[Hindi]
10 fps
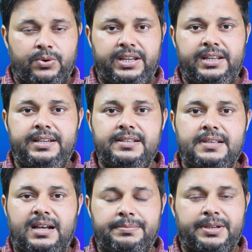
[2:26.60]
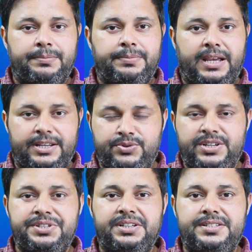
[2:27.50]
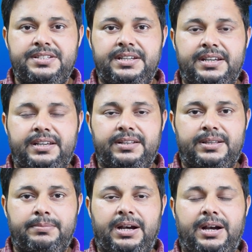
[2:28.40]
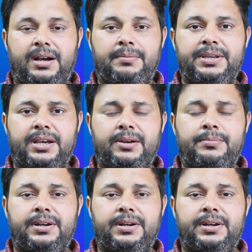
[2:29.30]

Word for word: और इन केस आपके एजुकेशन अच्छी है तब आप यहाँ